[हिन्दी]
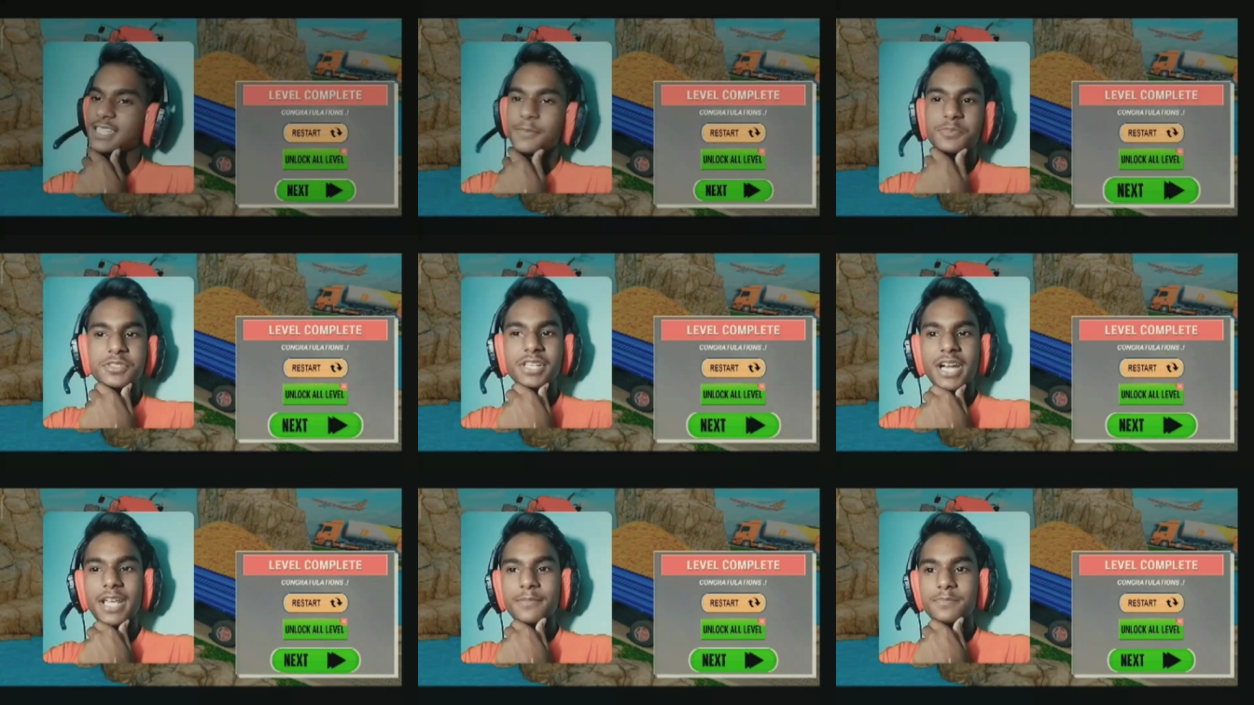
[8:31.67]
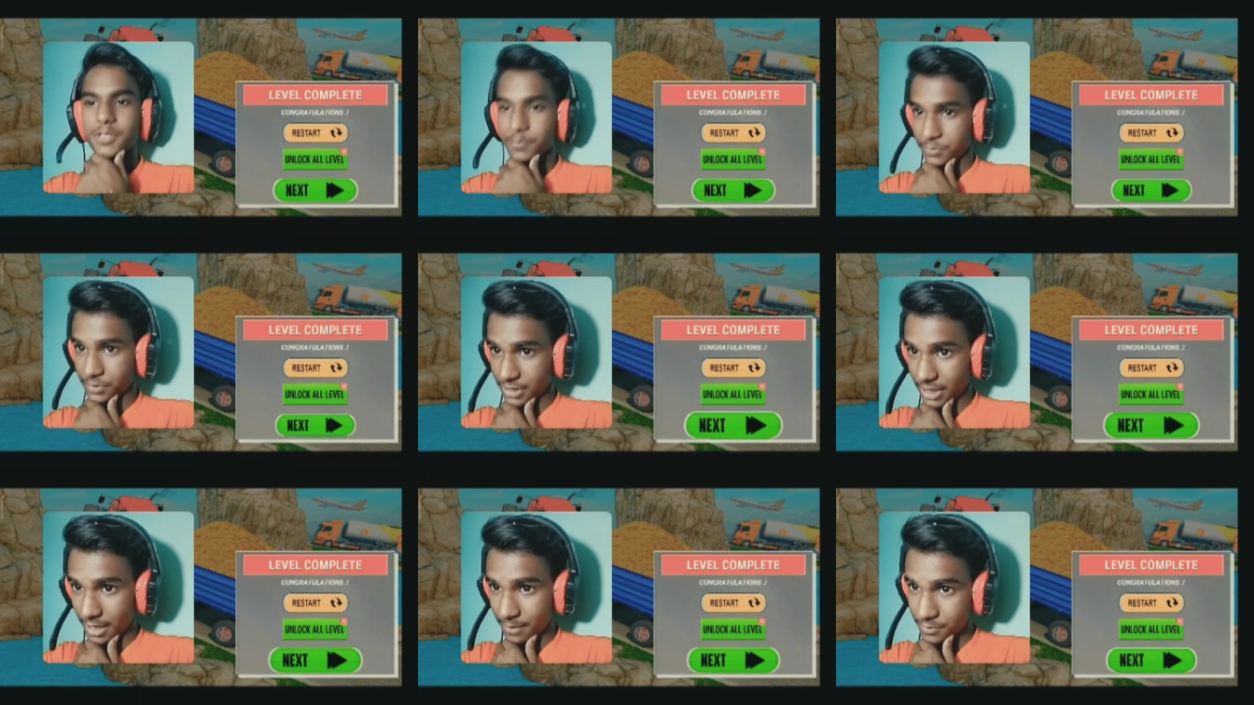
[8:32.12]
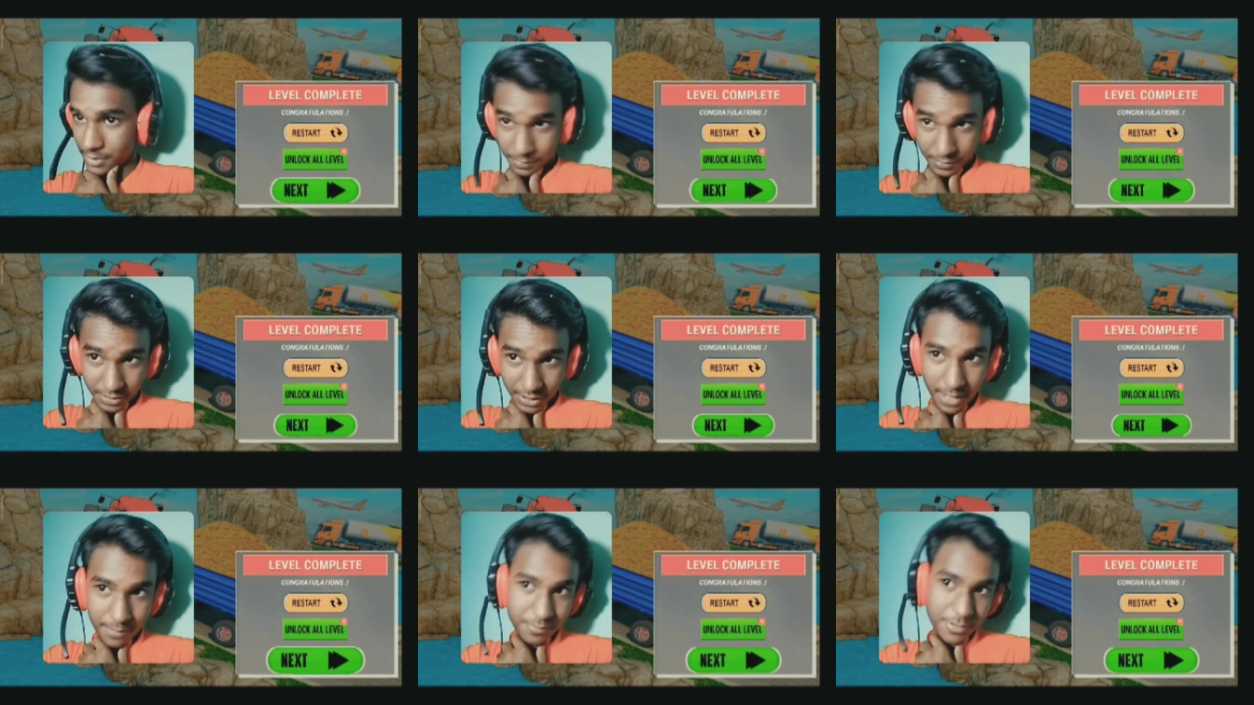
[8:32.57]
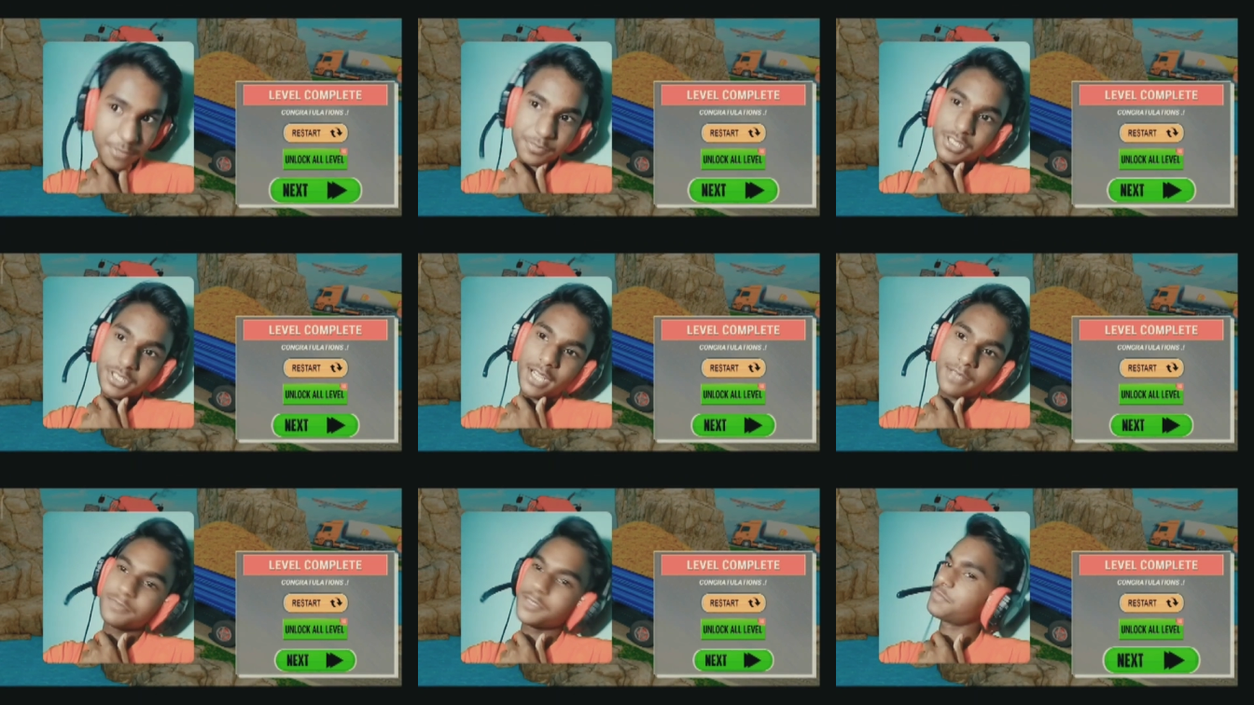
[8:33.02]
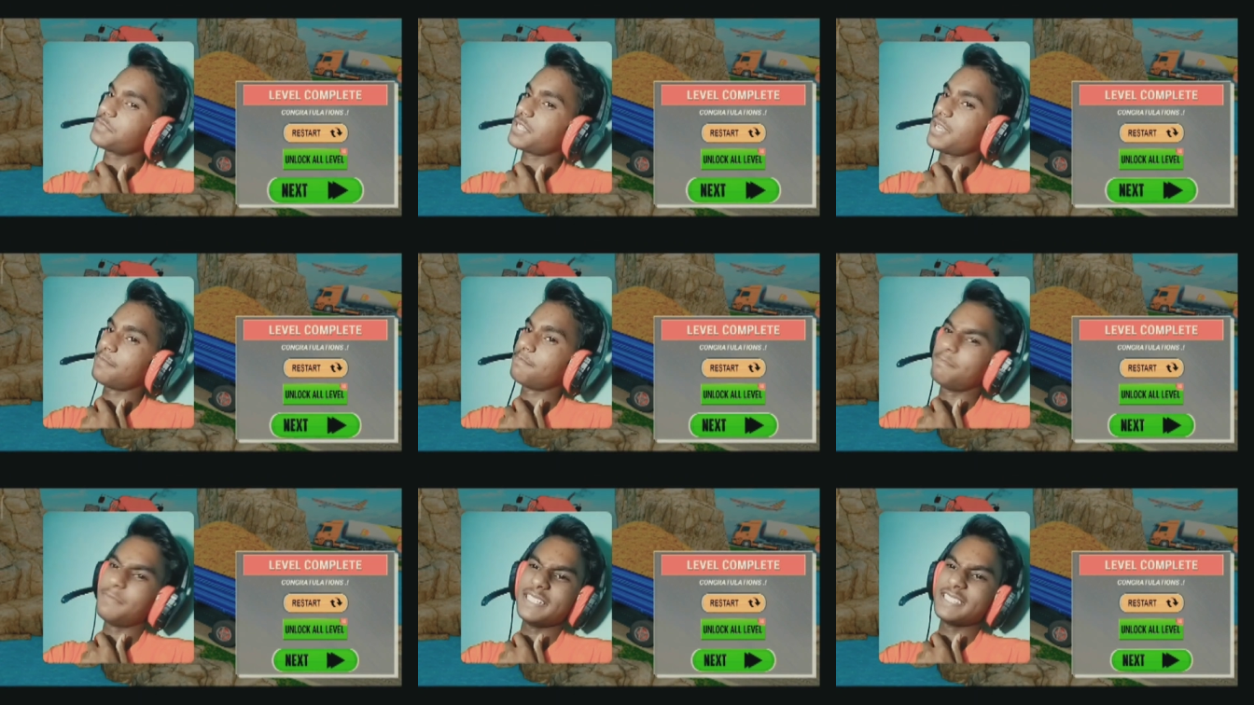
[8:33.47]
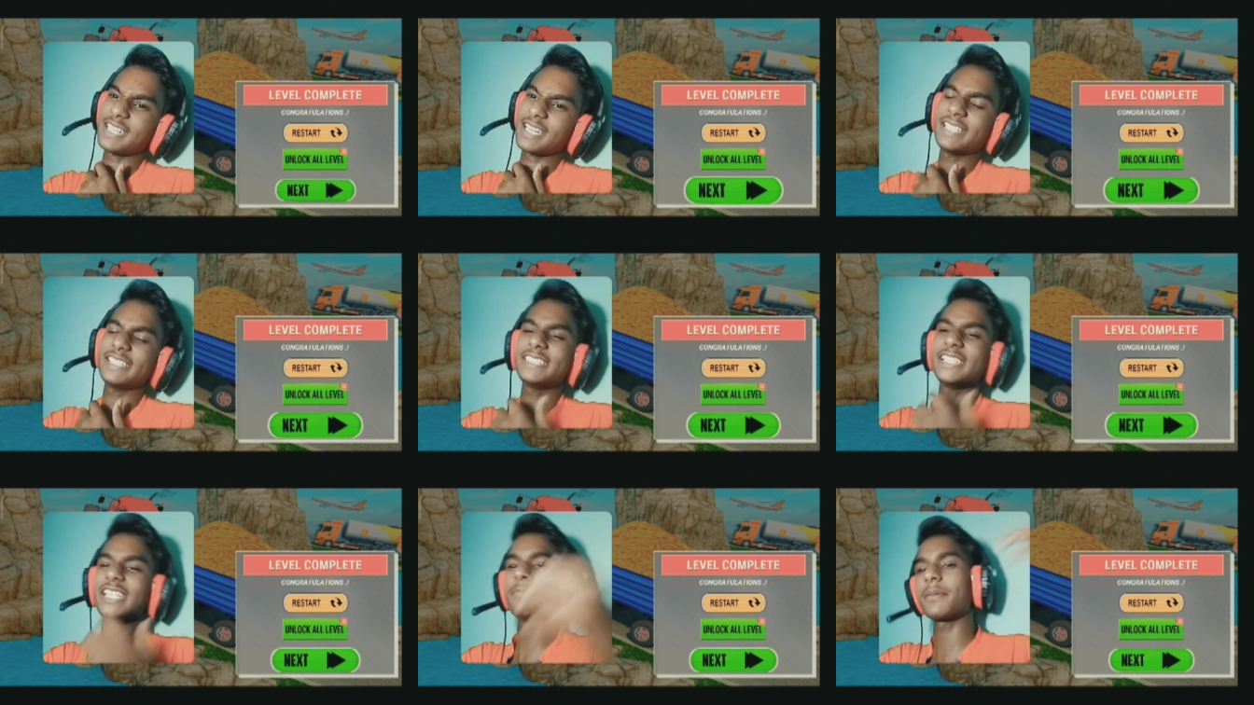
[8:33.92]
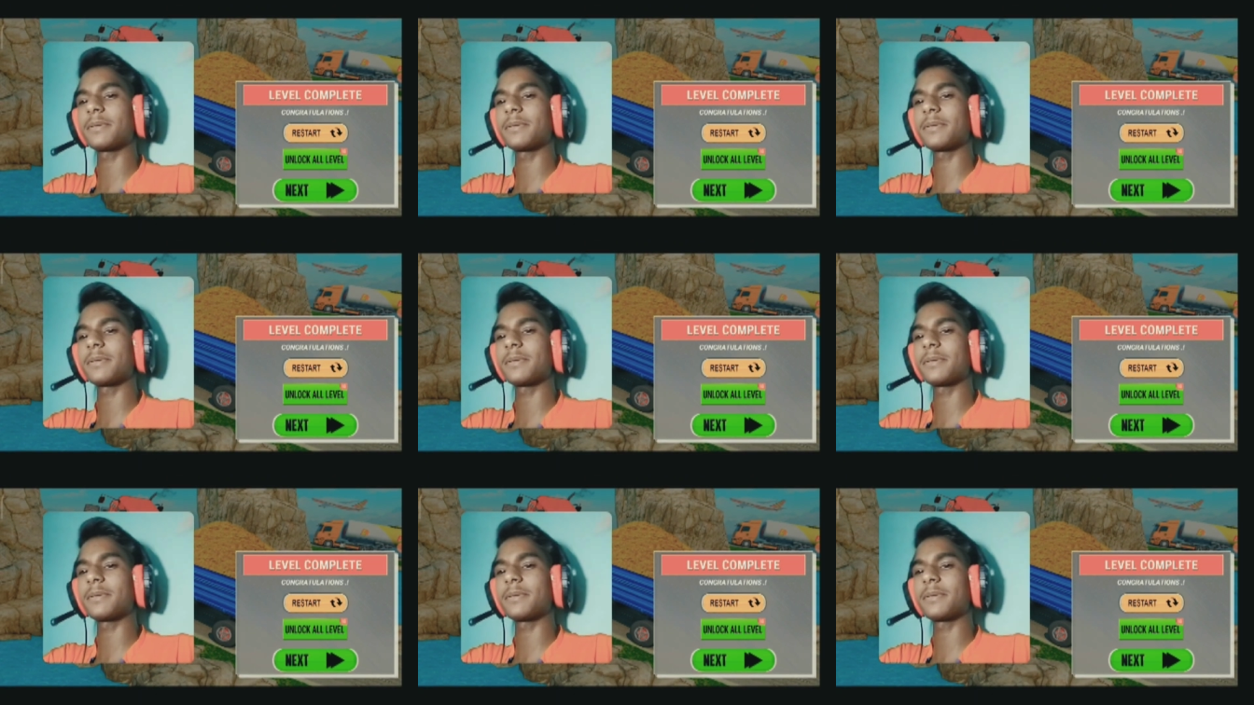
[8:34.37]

एंड गाइस सब्सक्राइब सब्सक्राइब सब्सक्राइब सब्सक्राइब सब्सक्राइब प्लीज